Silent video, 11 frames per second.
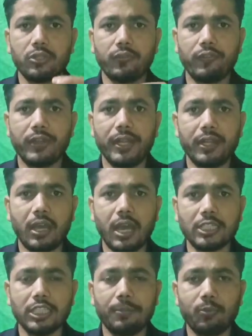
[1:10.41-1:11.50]
तो फ्रेंड
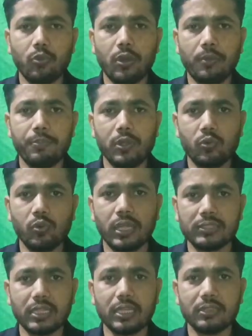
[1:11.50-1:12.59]
आज आपको हम बिल्कुल
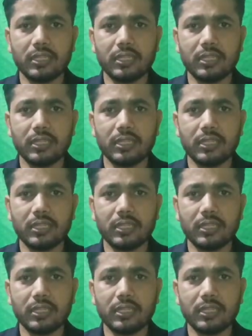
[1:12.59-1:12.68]
आसान